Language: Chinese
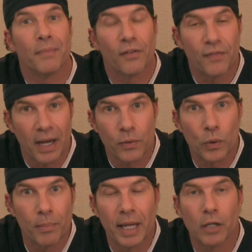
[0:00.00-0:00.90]
拉号亚
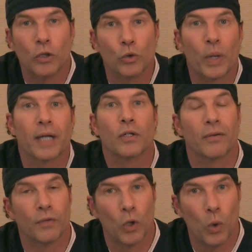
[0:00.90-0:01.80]
IVF 的创立
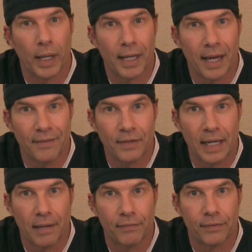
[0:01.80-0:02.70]
者和主任医
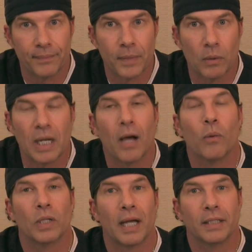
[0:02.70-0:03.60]
师。现
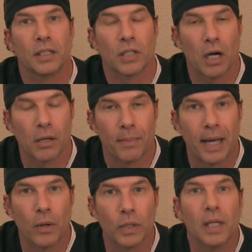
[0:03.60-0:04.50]
在我们来谈一
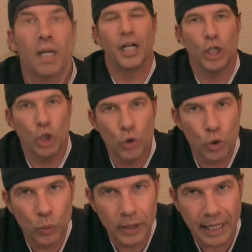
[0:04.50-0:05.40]
下稀
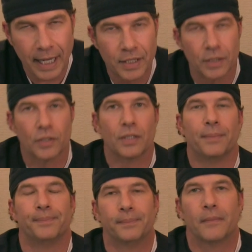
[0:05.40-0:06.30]
有的案例。
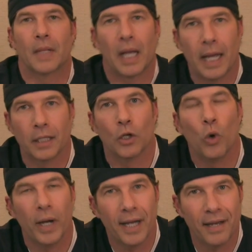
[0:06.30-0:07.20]
在拉
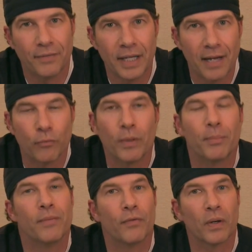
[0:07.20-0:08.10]
号亚 IVF，
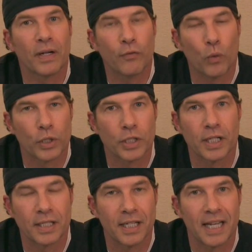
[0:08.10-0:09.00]
我们有幸
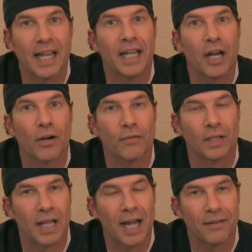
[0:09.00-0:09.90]
能够帮助
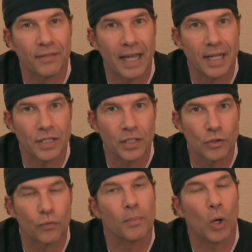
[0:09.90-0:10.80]
许多来
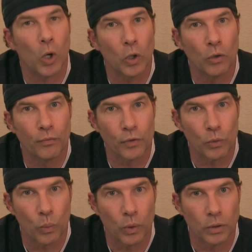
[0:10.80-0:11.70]
自世界各
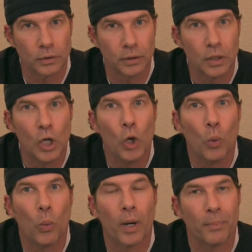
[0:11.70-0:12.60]
地的患者，
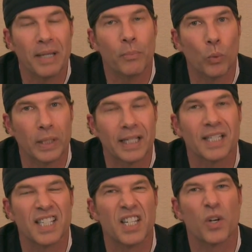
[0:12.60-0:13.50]
很多患者的
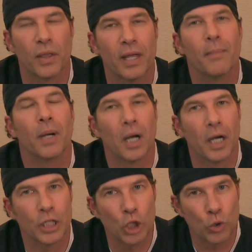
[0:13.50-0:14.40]
案例是
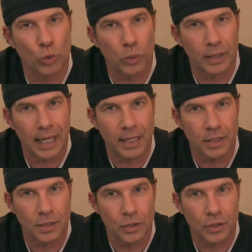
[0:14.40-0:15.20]
稀有的案例。